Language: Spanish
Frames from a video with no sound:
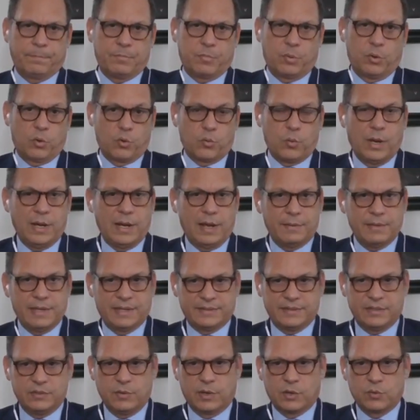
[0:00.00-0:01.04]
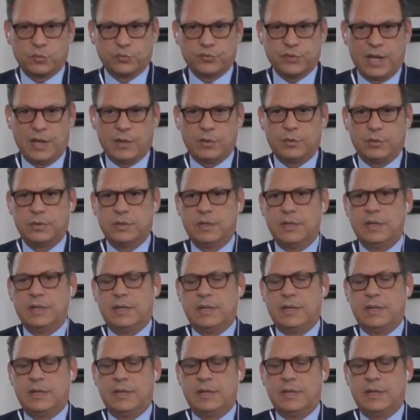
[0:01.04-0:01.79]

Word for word: por los cuales había sido acusado.